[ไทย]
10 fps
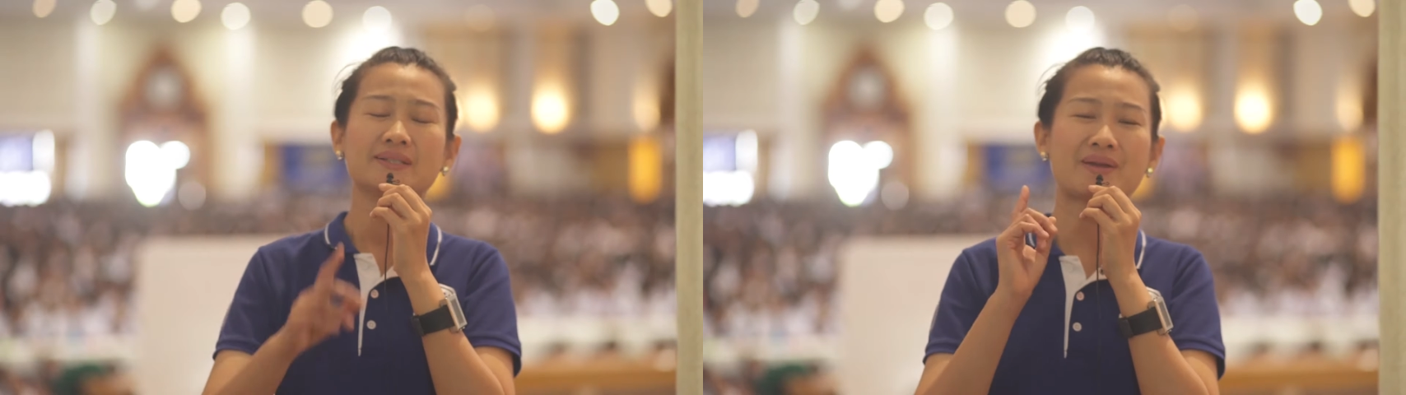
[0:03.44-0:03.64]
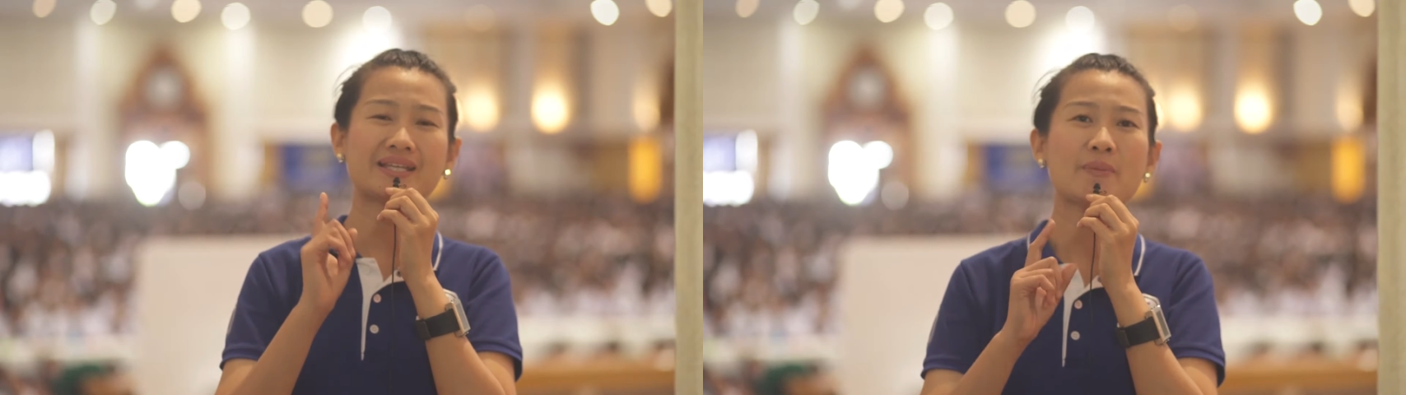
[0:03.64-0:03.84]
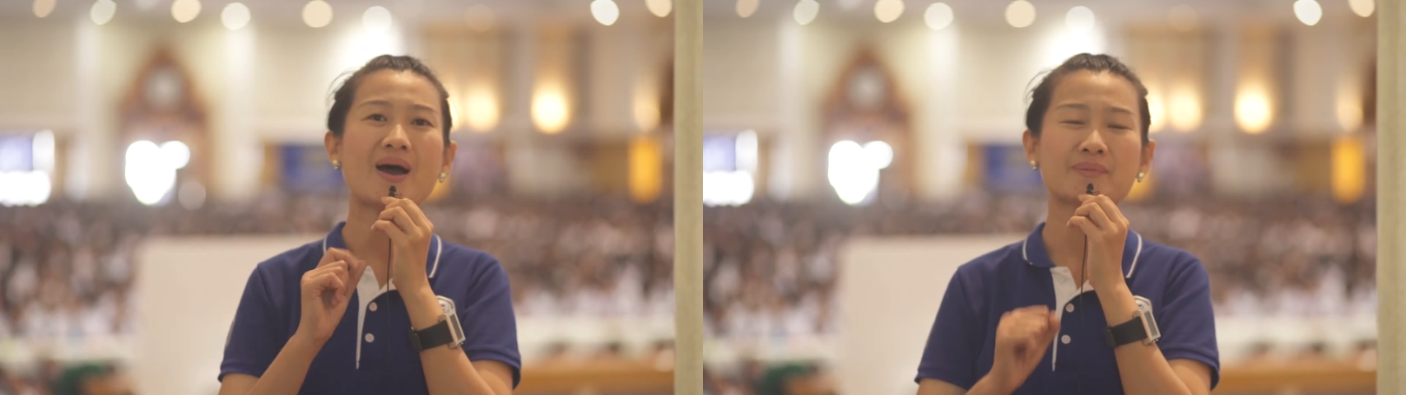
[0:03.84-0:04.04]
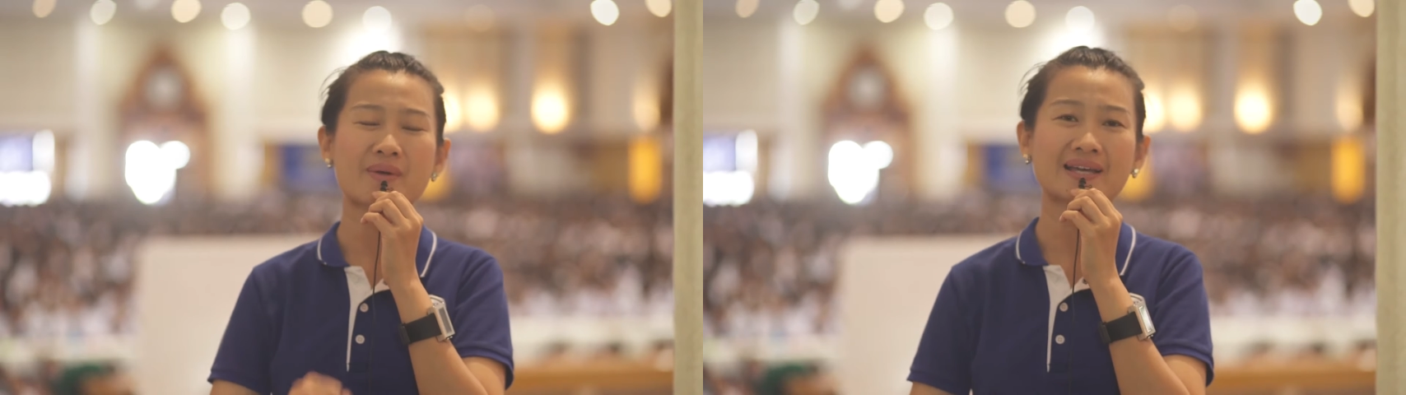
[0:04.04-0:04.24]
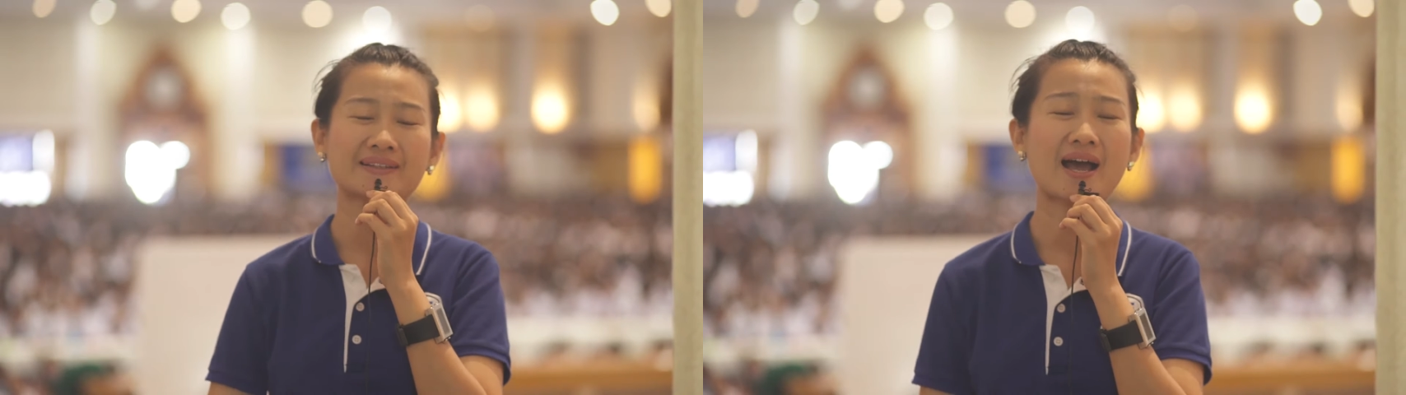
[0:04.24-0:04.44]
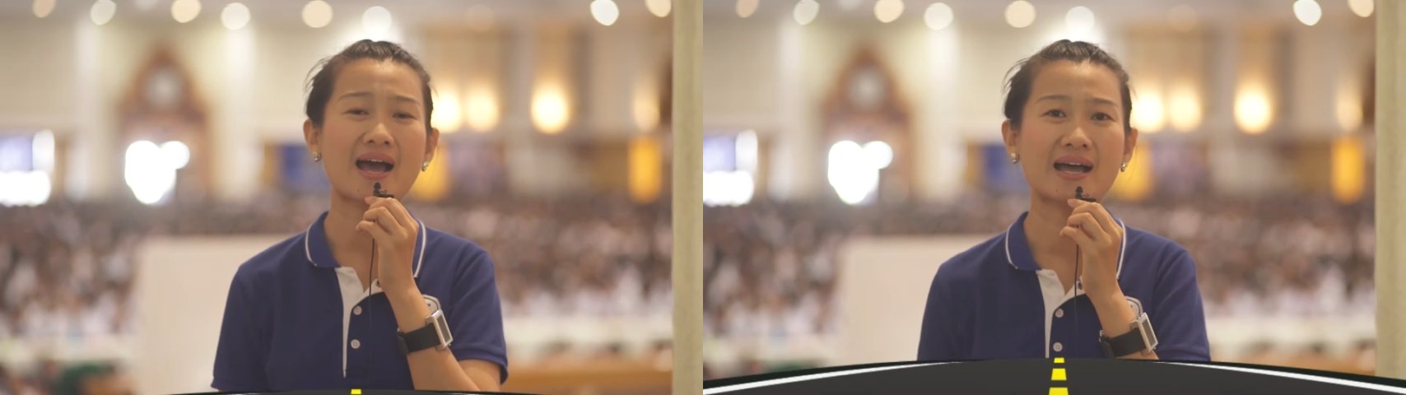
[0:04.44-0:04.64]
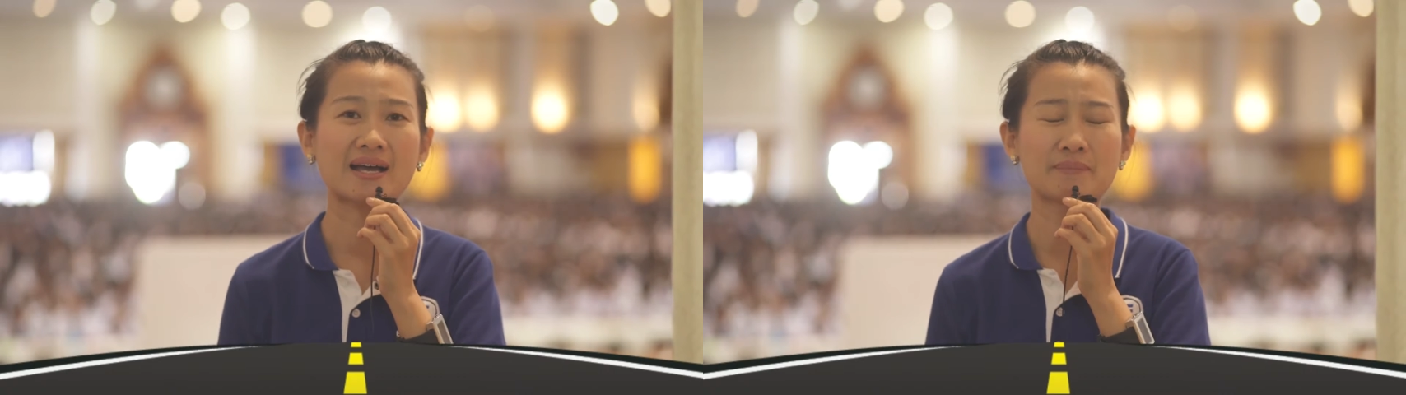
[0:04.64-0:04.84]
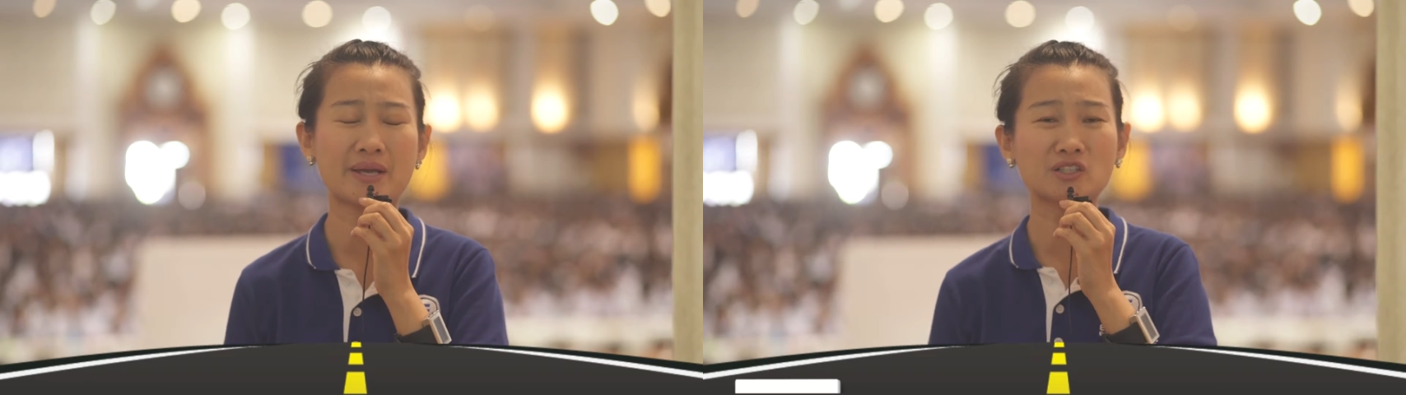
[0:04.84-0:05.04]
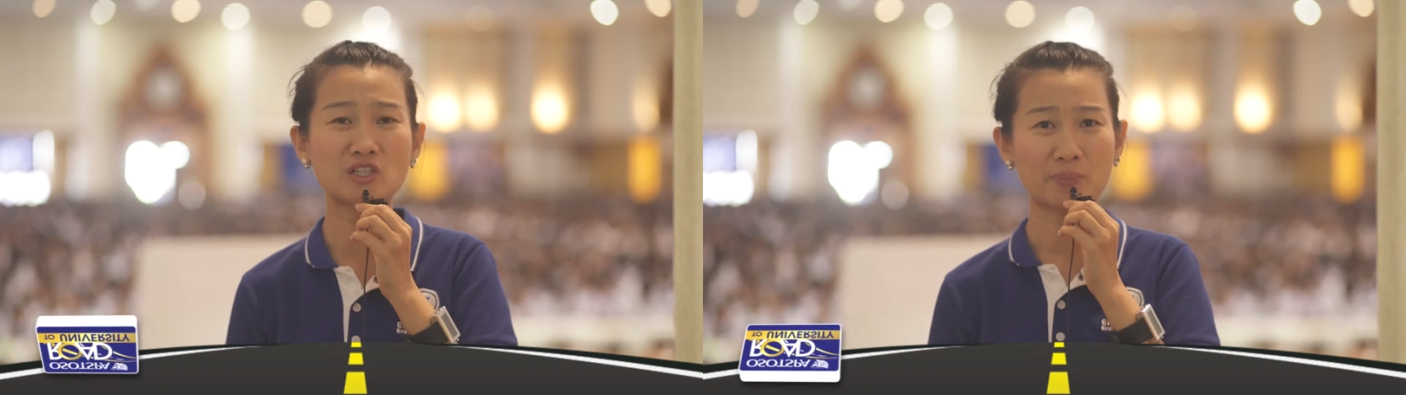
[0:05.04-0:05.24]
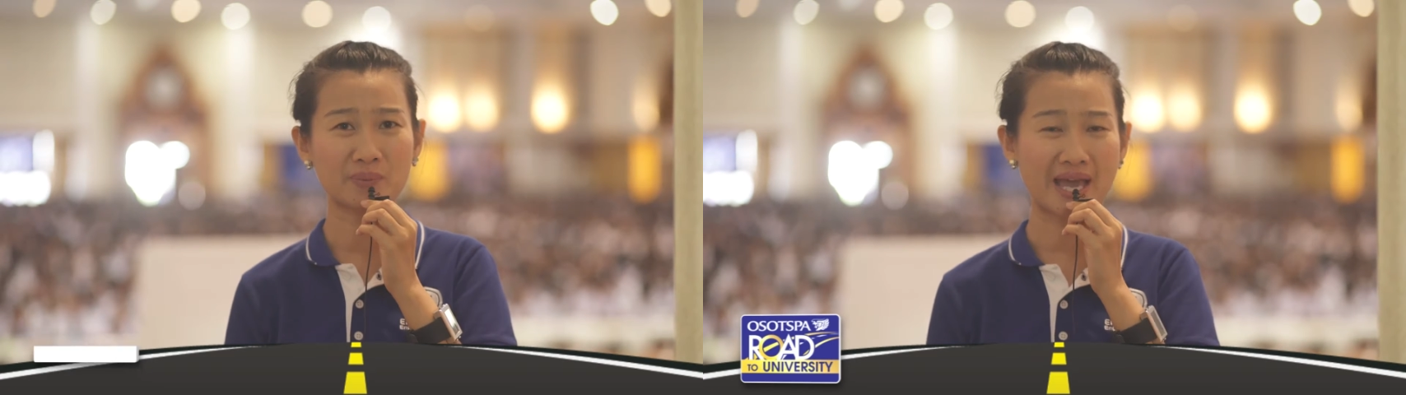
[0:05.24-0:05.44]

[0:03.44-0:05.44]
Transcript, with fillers: ปีที่ผ่านมานะคะ มีข้อสอบ